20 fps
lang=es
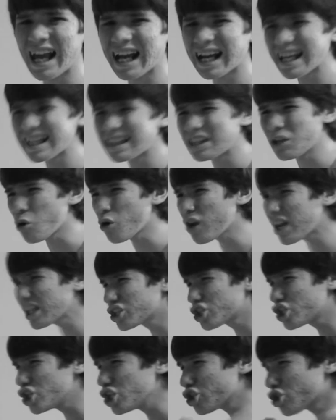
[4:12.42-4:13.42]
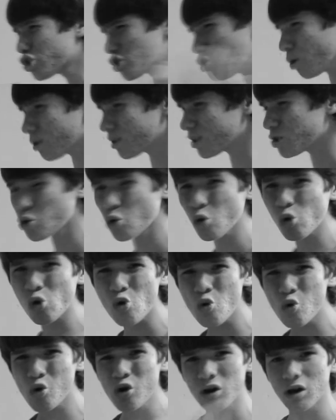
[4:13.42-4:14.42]
La que tiene una chichot y un
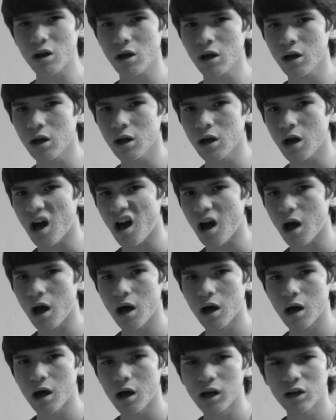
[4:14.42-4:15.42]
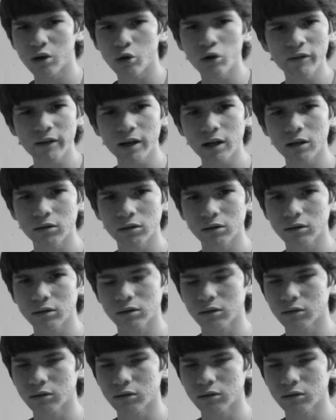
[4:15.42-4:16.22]
cool. Ah, no, vean.